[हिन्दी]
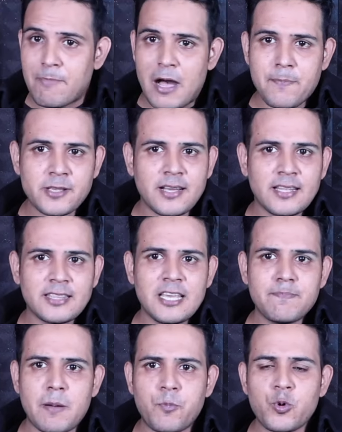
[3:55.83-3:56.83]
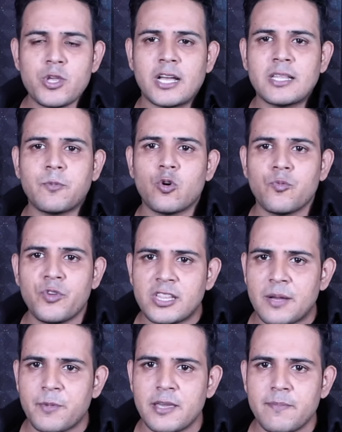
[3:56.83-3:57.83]
वापस आते हैं पप्पू यादव को भी
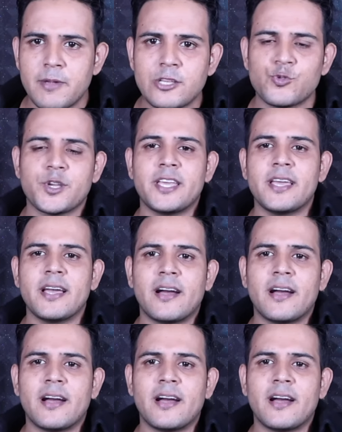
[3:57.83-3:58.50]
धमकी मिल चुकी है